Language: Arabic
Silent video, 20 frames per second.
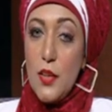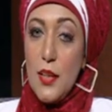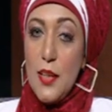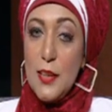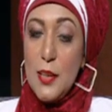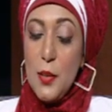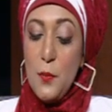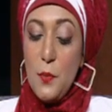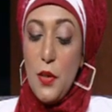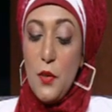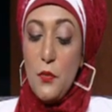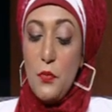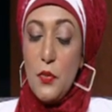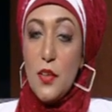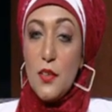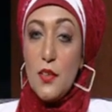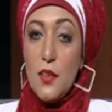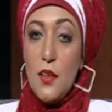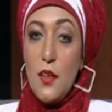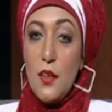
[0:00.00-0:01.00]
هتبقى في
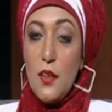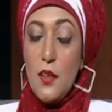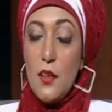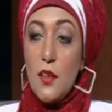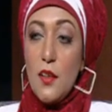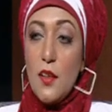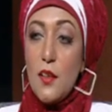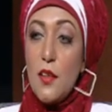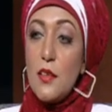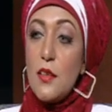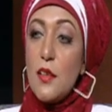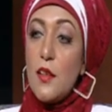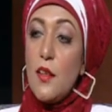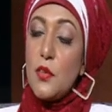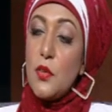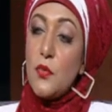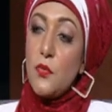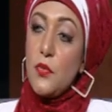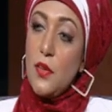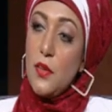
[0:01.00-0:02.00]
اطار العلاقات
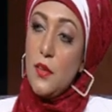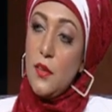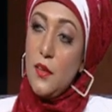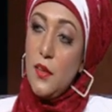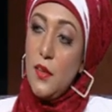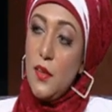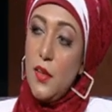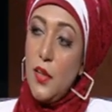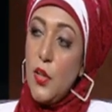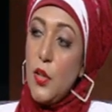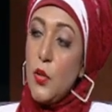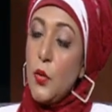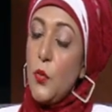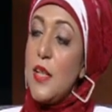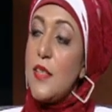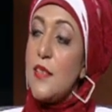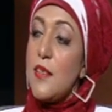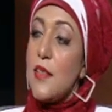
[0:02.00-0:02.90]
العاطفيه ان هو عايز